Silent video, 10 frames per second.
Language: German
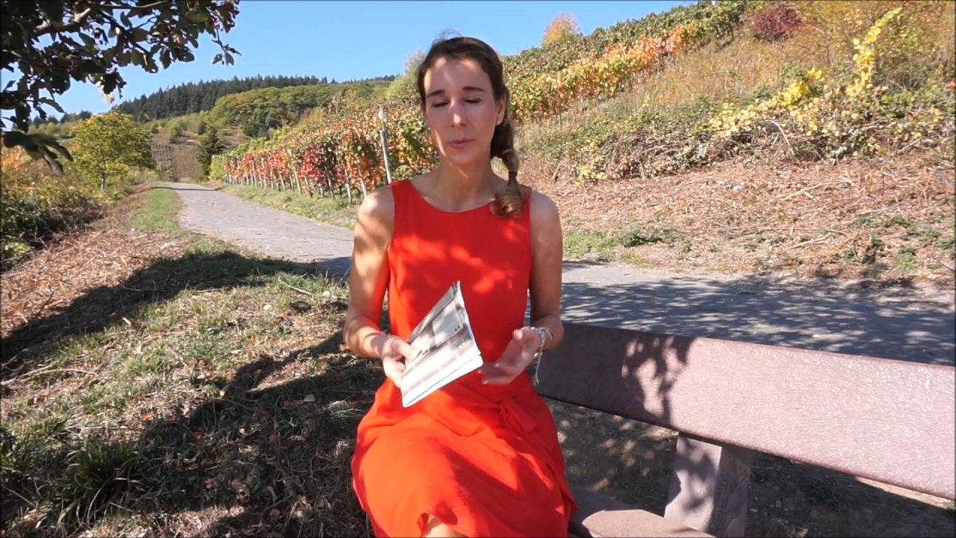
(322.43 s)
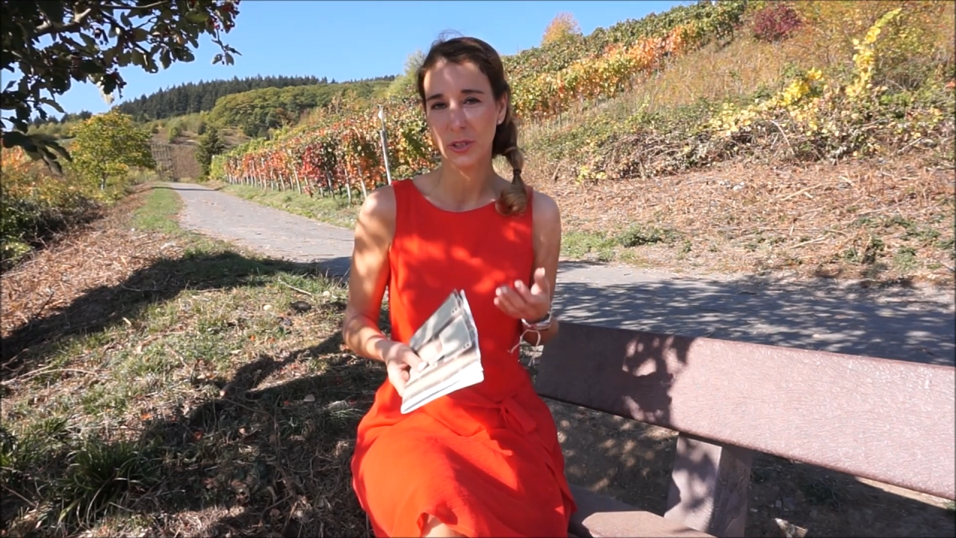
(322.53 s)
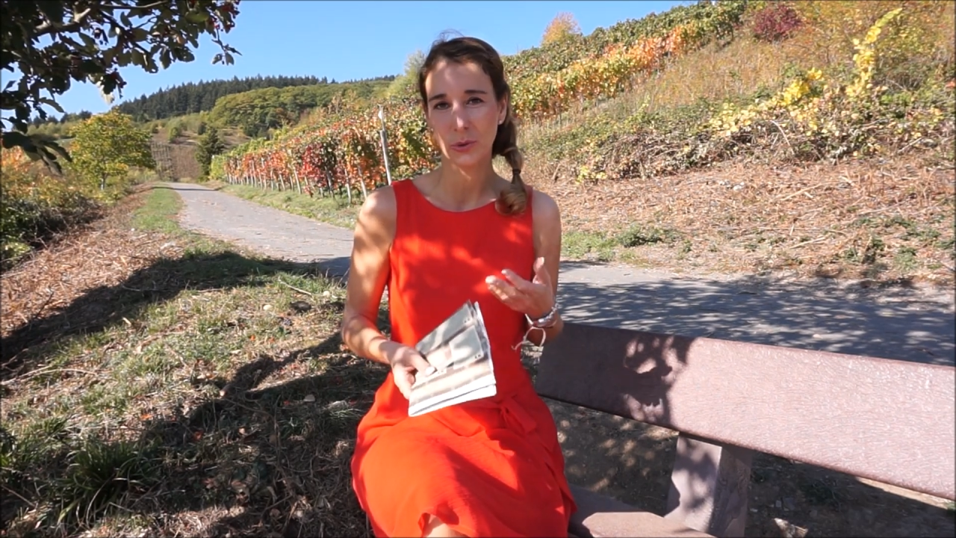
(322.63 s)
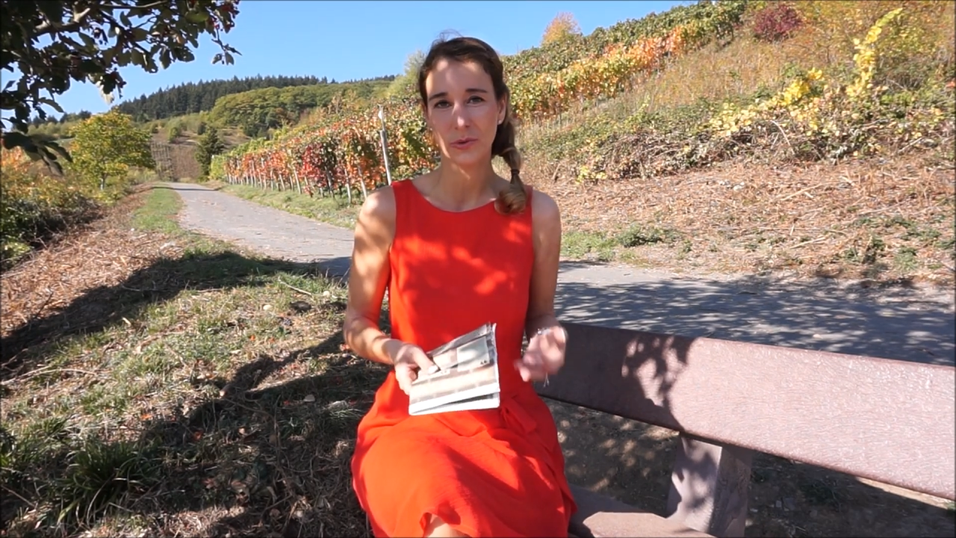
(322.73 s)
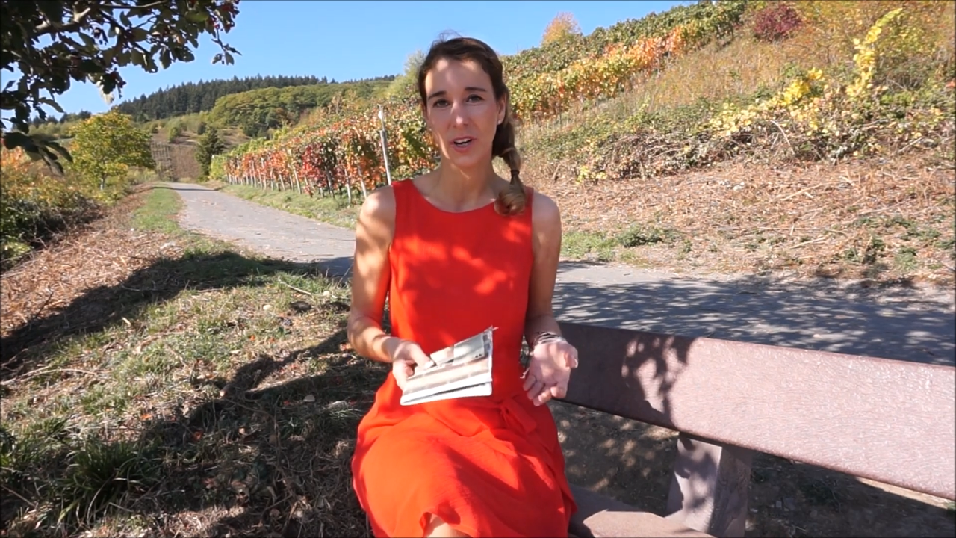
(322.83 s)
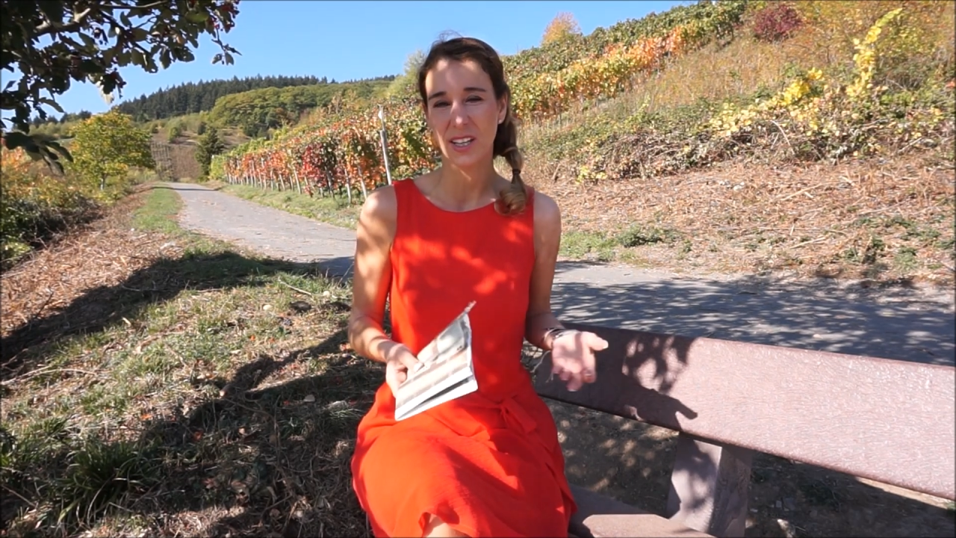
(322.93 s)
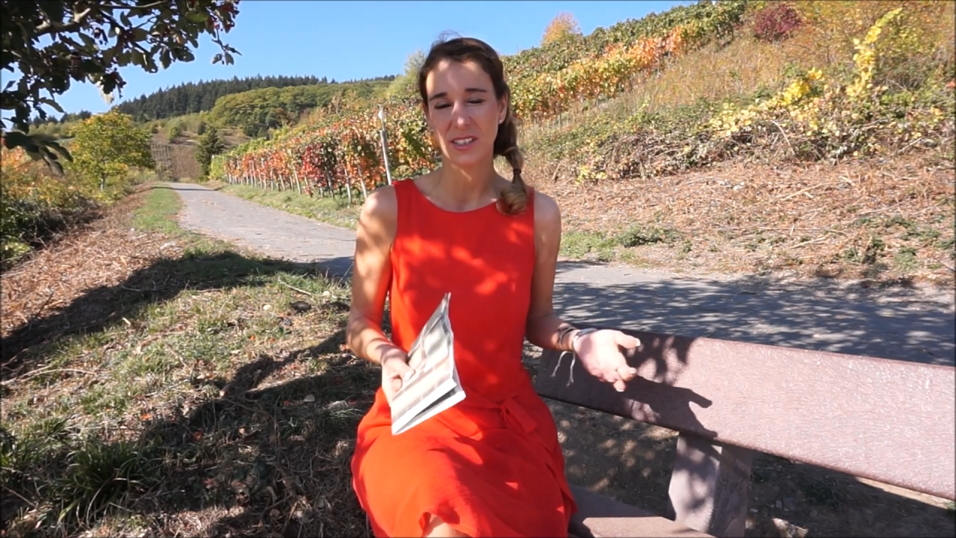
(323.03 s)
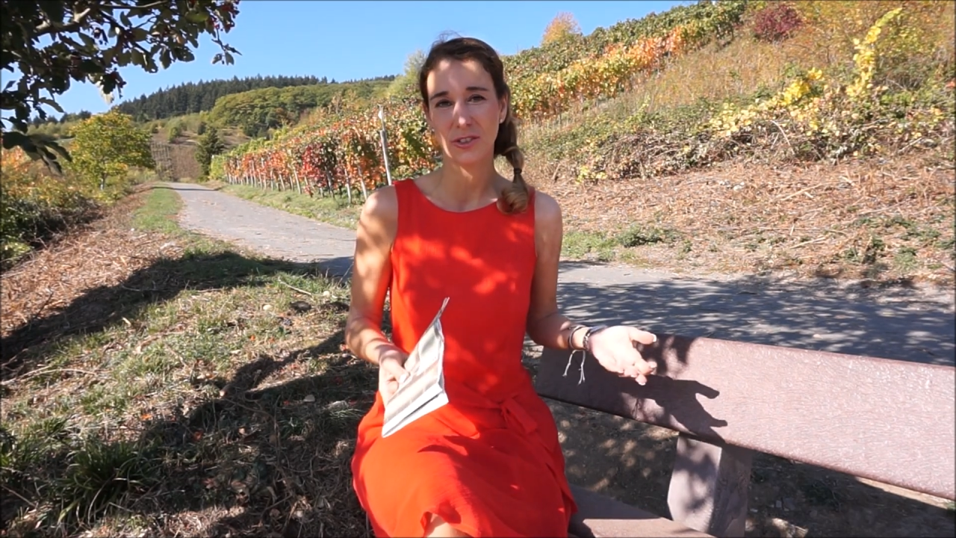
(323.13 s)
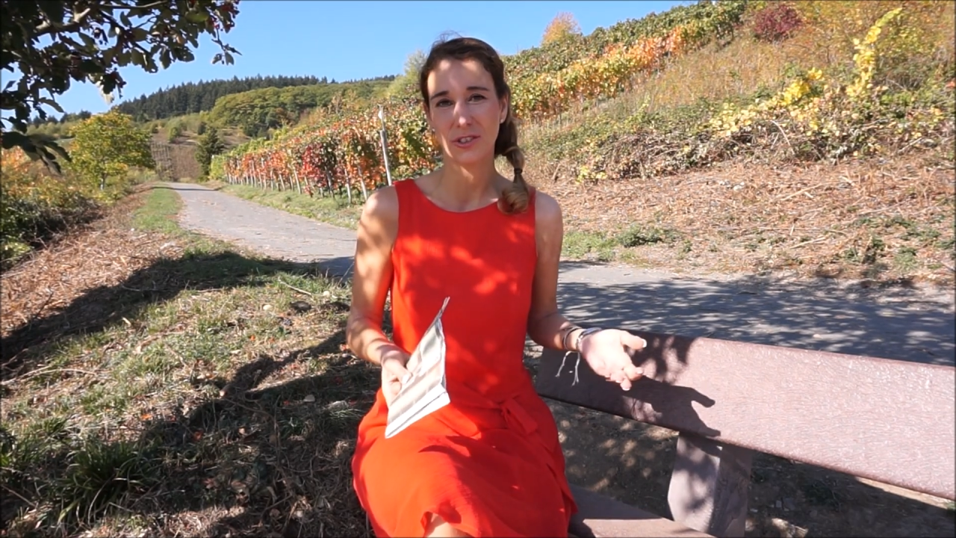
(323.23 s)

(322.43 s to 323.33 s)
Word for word: ob die nun wahr sind